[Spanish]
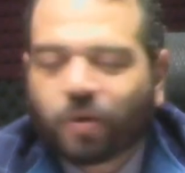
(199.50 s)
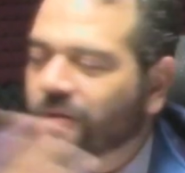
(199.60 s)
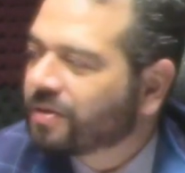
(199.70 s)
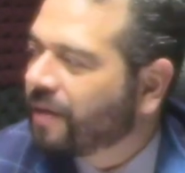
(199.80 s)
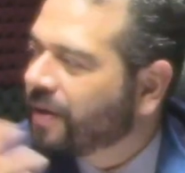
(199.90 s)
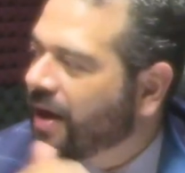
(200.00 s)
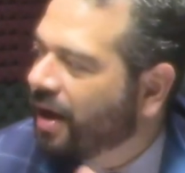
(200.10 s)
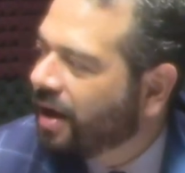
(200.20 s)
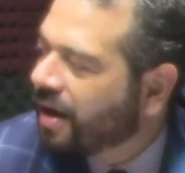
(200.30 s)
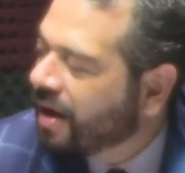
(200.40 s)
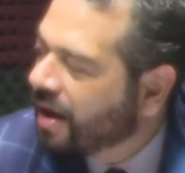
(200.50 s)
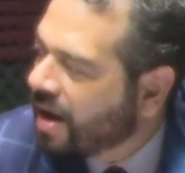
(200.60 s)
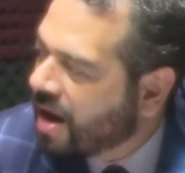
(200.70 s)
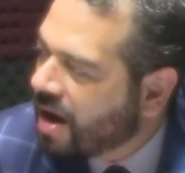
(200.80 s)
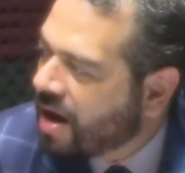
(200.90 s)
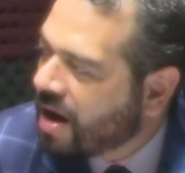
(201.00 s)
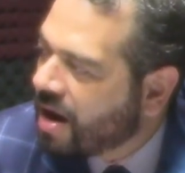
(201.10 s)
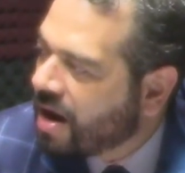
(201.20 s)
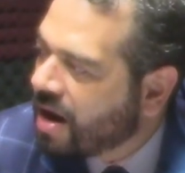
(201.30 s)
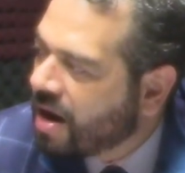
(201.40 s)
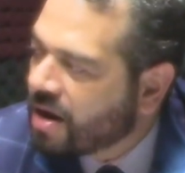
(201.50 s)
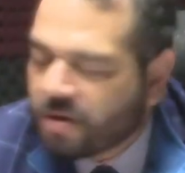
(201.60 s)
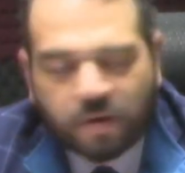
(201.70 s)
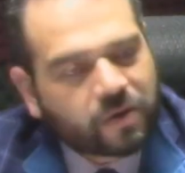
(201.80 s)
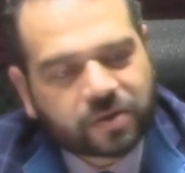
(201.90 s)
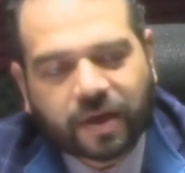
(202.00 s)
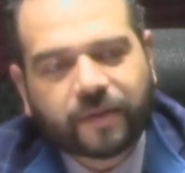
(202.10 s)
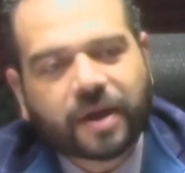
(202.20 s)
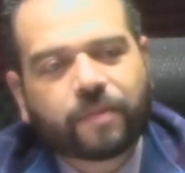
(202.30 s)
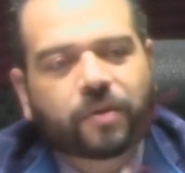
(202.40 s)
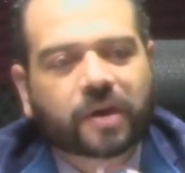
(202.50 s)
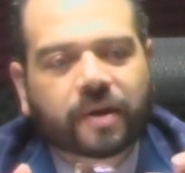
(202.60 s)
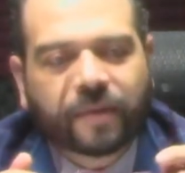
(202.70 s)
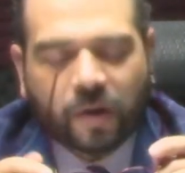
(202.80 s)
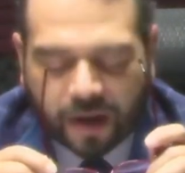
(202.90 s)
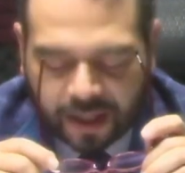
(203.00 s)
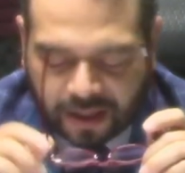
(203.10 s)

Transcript: No lo sabía. Pues no lo sabía porque veo